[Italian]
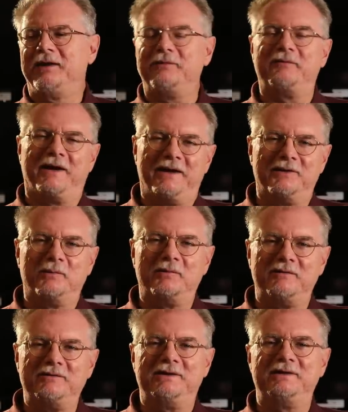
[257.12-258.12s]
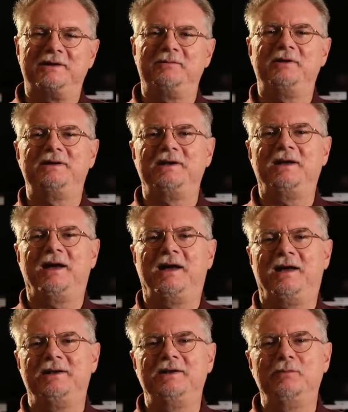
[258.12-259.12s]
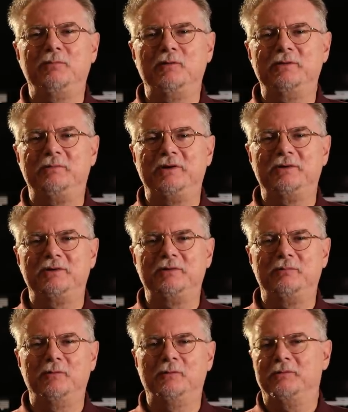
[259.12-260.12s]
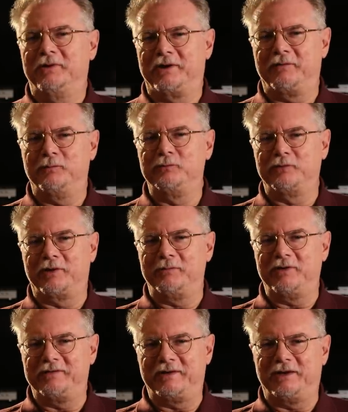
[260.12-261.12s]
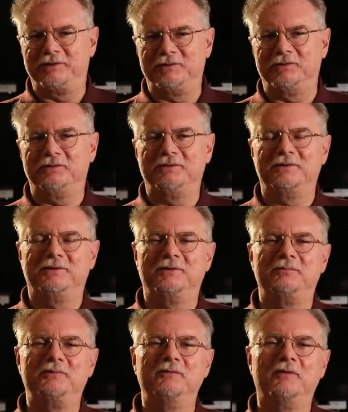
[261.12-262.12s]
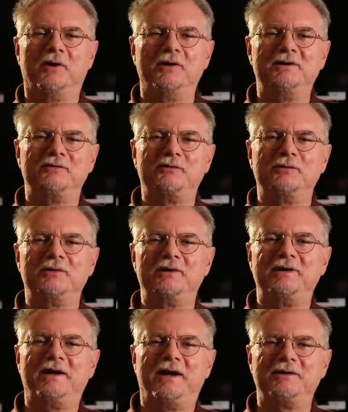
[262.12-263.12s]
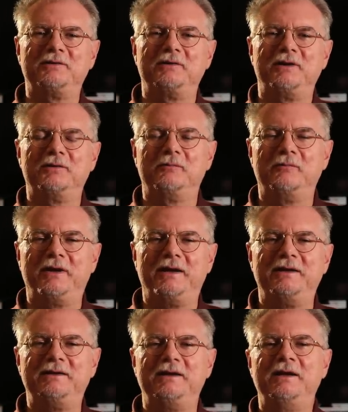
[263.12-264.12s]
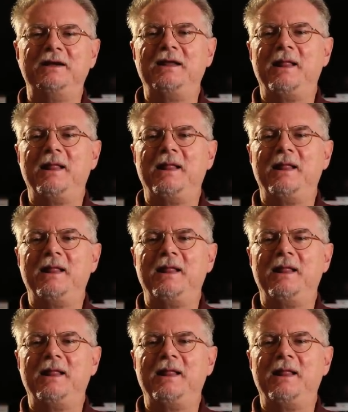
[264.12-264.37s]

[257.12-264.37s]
riferendomi evidentemente a Nel blu dipinto di blu, refuso che mi è stato eh, più volte sottolineato nei commenti.